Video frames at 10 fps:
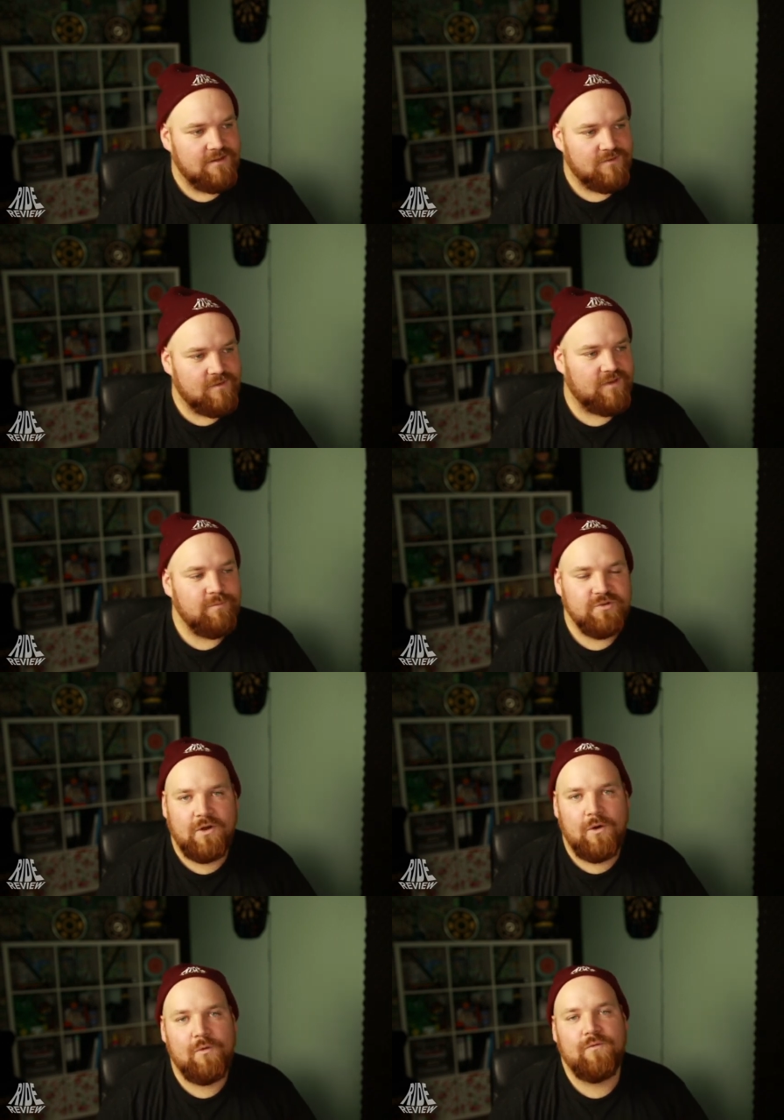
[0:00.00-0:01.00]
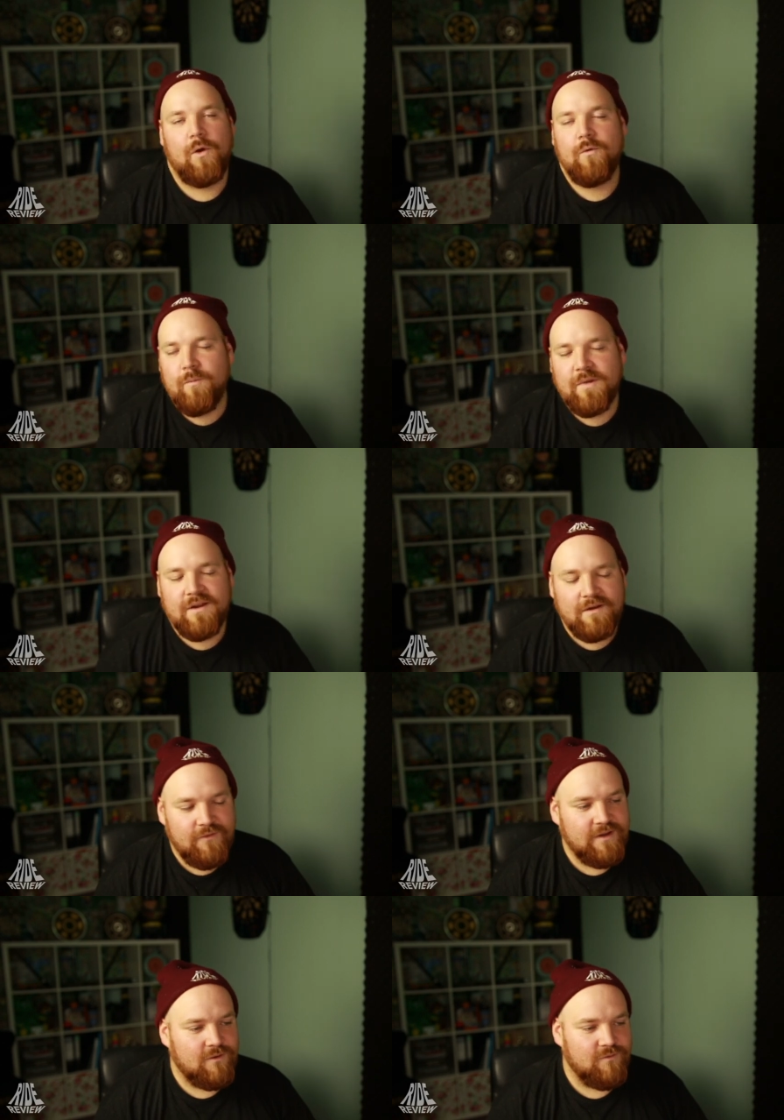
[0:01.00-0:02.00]
So was regt mich auf, auch wenn man da einen
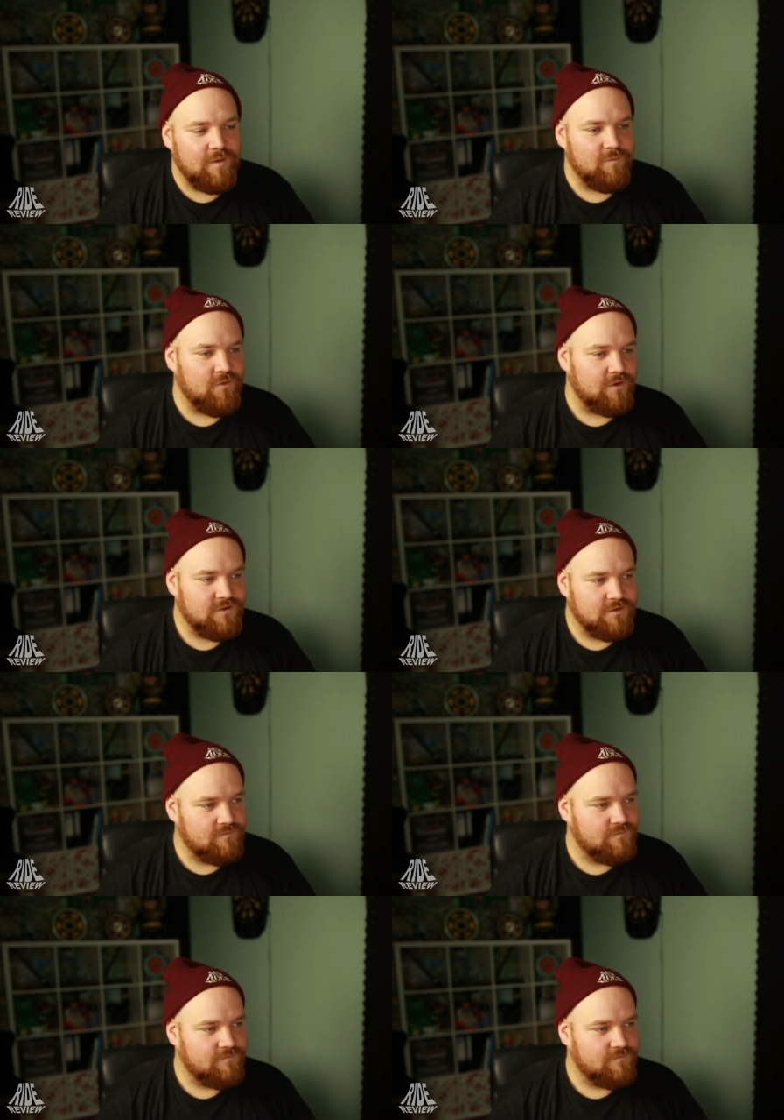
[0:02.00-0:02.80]
Fick drauf geben sollte.